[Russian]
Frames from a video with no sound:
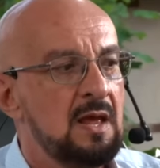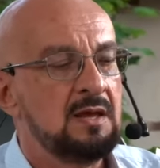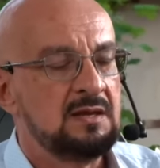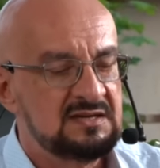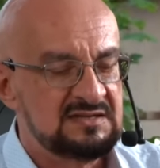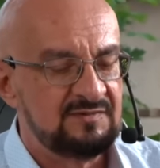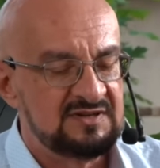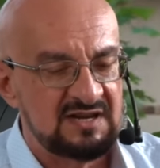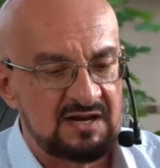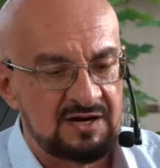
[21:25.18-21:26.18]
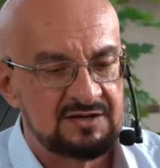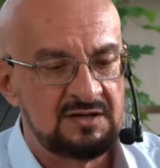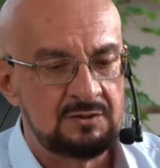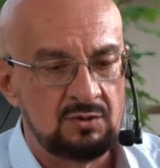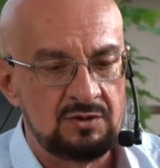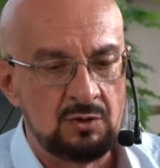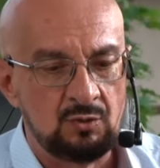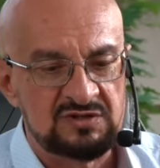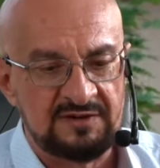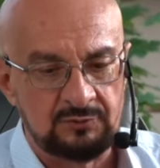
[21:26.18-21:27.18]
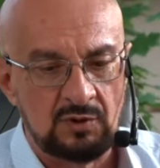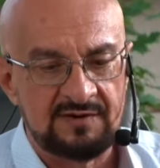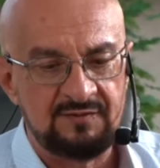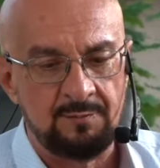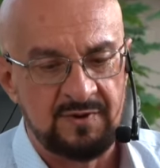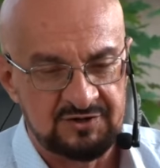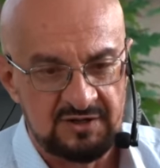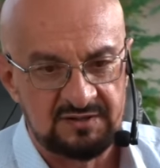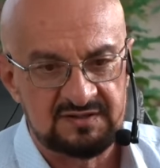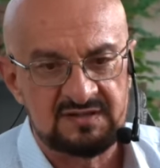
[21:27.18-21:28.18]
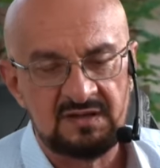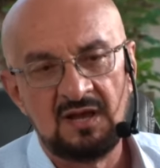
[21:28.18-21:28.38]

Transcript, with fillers: Если вы закажете эту книгу с автографом, пожалуйста,